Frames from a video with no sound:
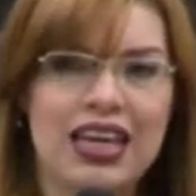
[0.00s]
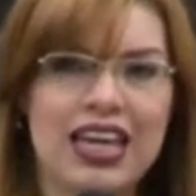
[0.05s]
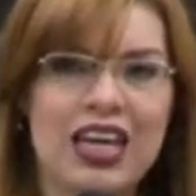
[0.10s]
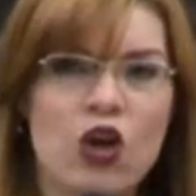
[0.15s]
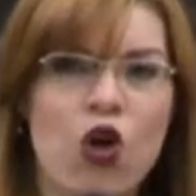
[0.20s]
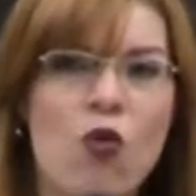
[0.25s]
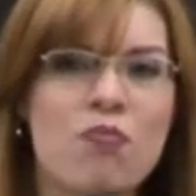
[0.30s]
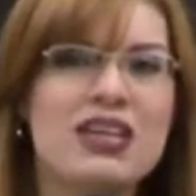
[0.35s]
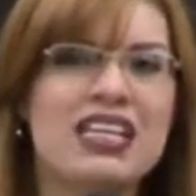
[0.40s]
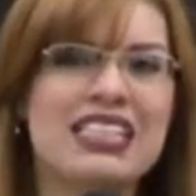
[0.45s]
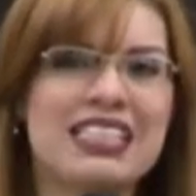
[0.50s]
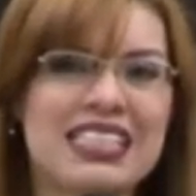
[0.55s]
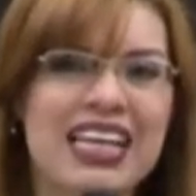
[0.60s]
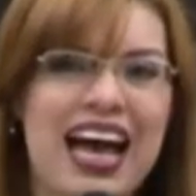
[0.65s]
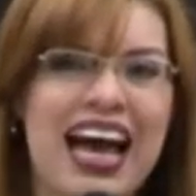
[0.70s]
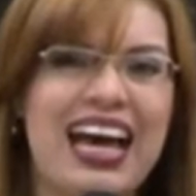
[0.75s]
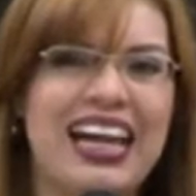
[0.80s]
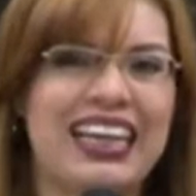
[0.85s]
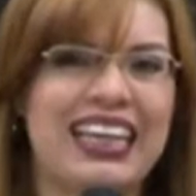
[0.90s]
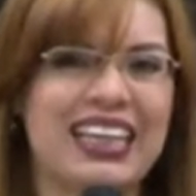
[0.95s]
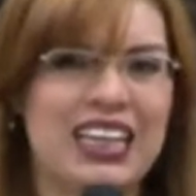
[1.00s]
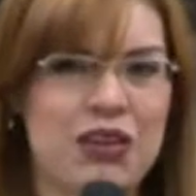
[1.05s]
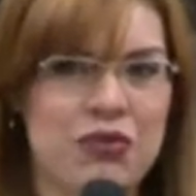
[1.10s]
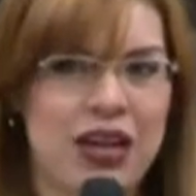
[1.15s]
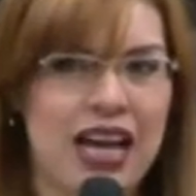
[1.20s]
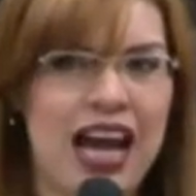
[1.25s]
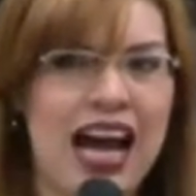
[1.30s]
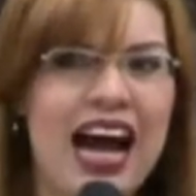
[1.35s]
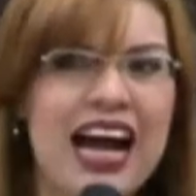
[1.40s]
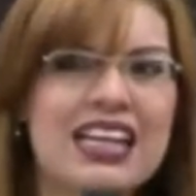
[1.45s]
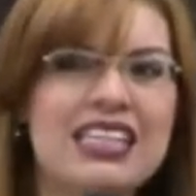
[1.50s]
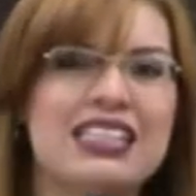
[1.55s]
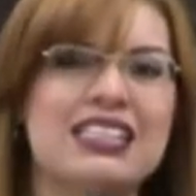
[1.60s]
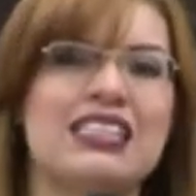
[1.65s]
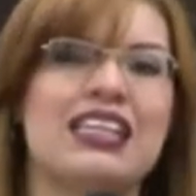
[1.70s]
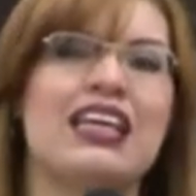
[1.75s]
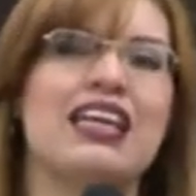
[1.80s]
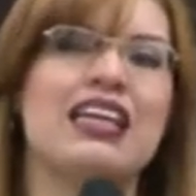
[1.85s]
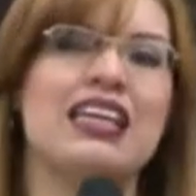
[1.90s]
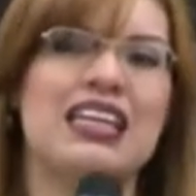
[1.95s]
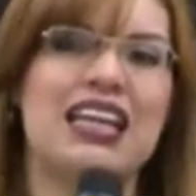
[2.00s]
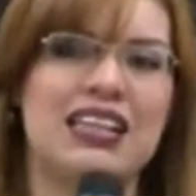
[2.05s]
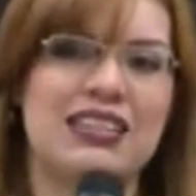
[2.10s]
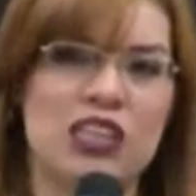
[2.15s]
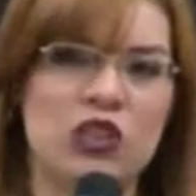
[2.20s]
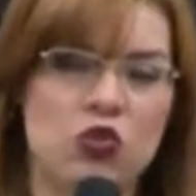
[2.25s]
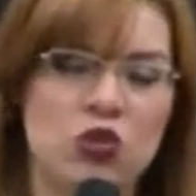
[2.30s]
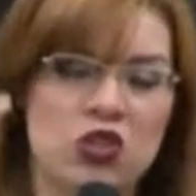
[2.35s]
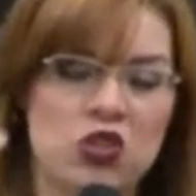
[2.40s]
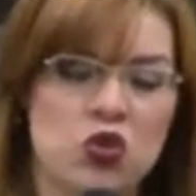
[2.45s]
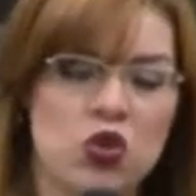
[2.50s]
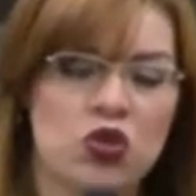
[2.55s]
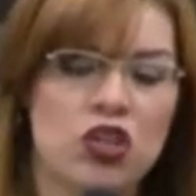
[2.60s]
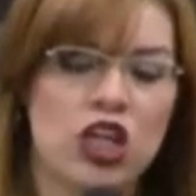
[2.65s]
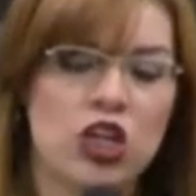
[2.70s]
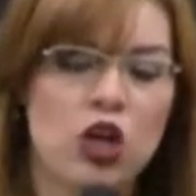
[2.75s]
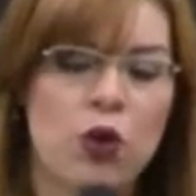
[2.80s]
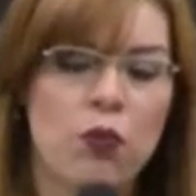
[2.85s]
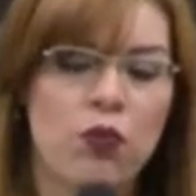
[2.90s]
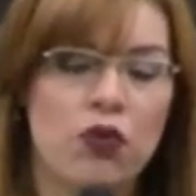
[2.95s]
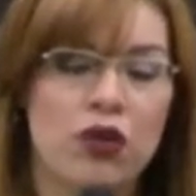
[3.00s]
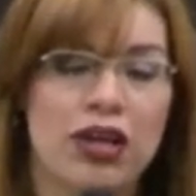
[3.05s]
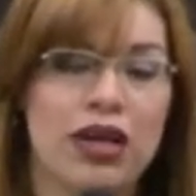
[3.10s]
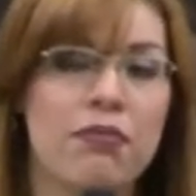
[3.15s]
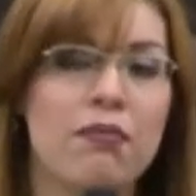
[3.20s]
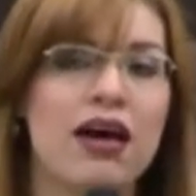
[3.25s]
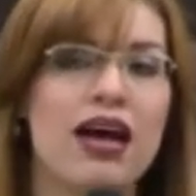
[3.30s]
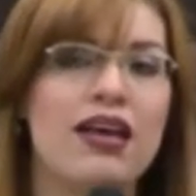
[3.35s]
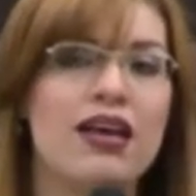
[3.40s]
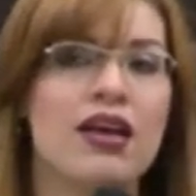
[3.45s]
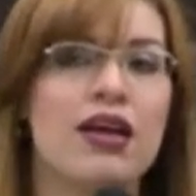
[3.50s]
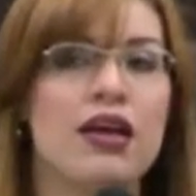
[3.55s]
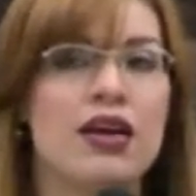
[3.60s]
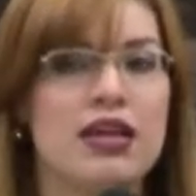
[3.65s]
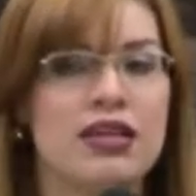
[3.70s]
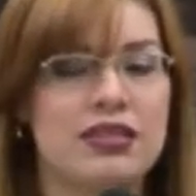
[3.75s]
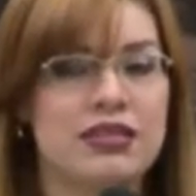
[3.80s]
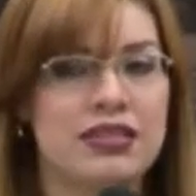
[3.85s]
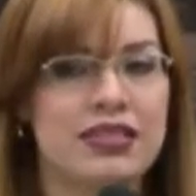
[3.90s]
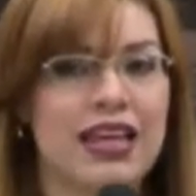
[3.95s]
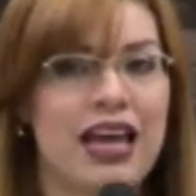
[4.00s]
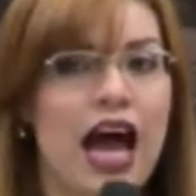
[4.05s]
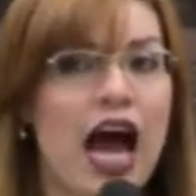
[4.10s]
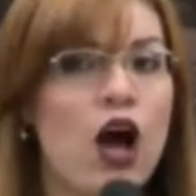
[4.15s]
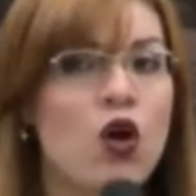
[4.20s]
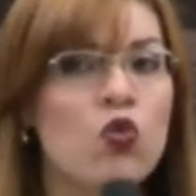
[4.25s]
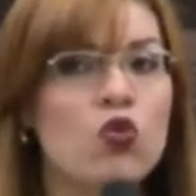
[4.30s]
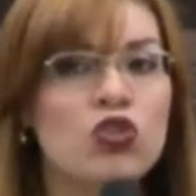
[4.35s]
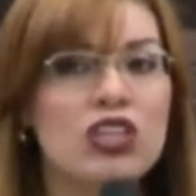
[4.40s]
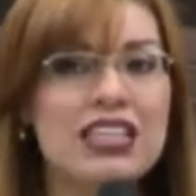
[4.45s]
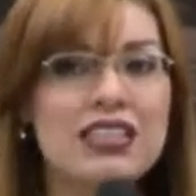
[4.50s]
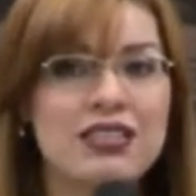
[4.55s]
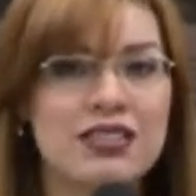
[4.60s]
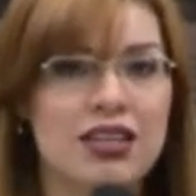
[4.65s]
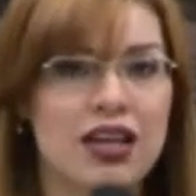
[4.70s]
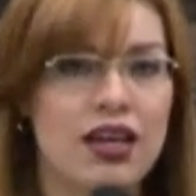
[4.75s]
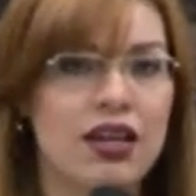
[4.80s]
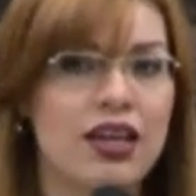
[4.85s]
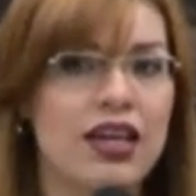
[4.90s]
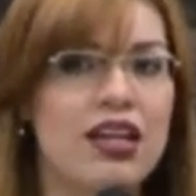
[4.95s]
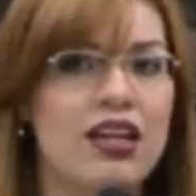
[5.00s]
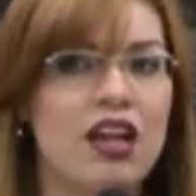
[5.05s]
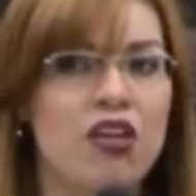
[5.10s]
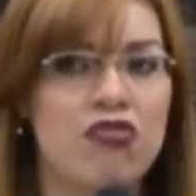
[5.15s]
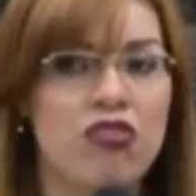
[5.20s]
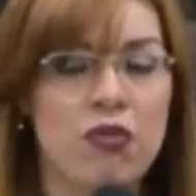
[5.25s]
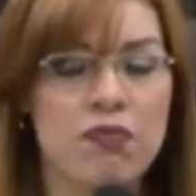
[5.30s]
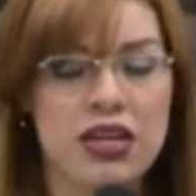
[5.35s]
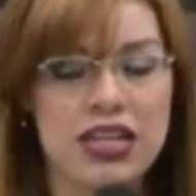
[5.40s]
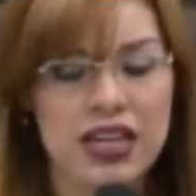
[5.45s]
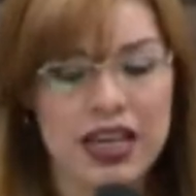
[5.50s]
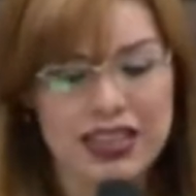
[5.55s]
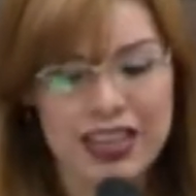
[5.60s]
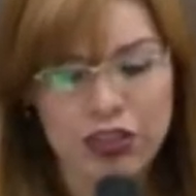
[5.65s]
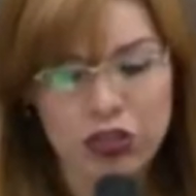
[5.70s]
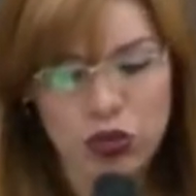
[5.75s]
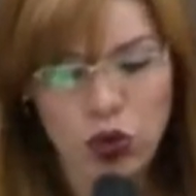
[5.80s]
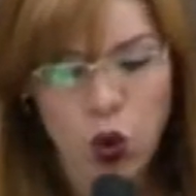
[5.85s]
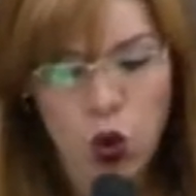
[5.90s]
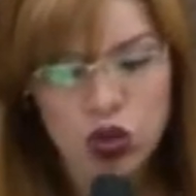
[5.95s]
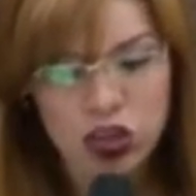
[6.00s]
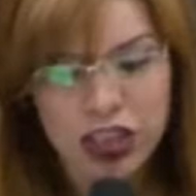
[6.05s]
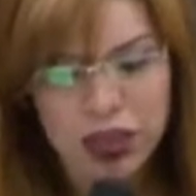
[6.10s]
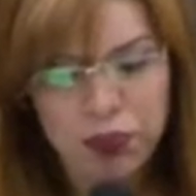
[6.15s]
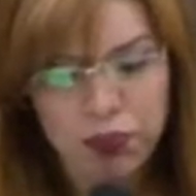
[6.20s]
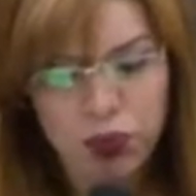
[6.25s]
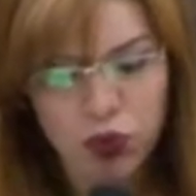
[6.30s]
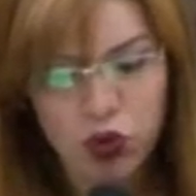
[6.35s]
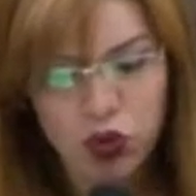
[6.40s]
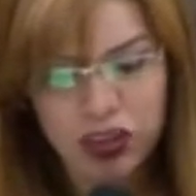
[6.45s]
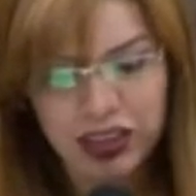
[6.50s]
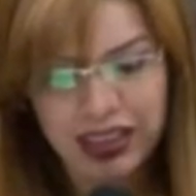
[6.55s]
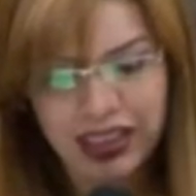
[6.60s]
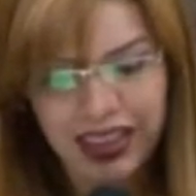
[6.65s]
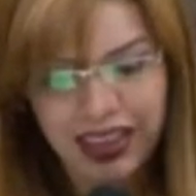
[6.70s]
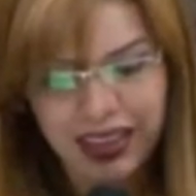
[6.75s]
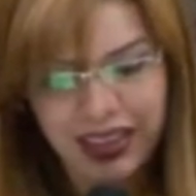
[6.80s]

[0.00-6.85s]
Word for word: eh, comienza a requebrajarse y las situaciones y los problemas se agudizan en la familia y en todo tipo de